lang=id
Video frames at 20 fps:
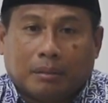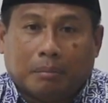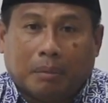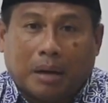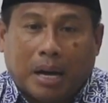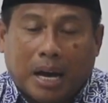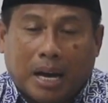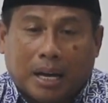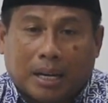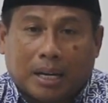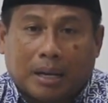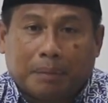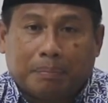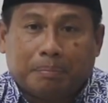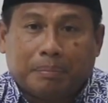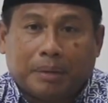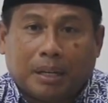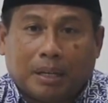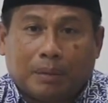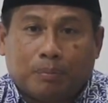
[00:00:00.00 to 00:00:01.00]

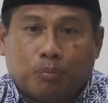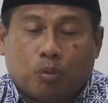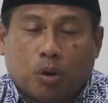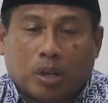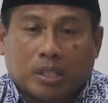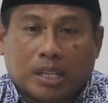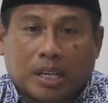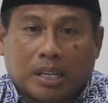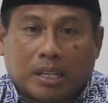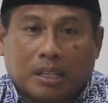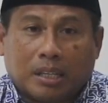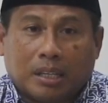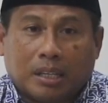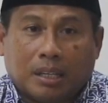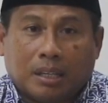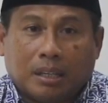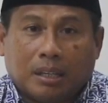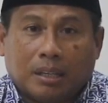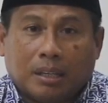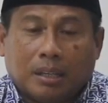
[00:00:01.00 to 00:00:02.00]
mengharap dari puasa
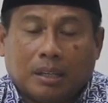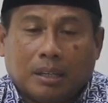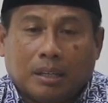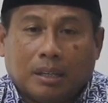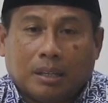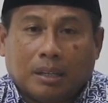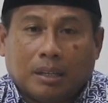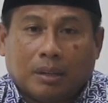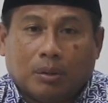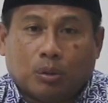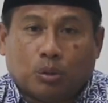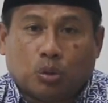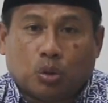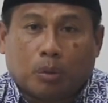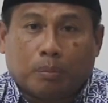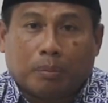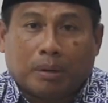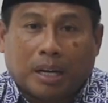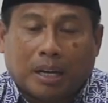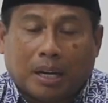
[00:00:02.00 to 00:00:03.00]
ini
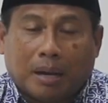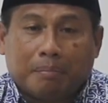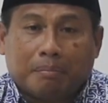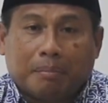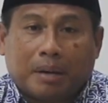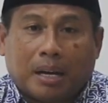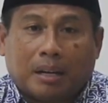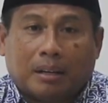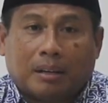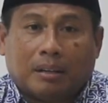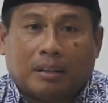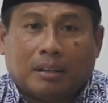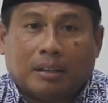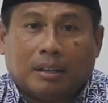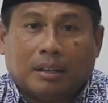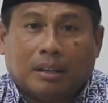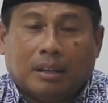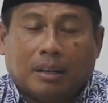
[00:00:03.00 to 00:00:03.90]
untuk menanamkan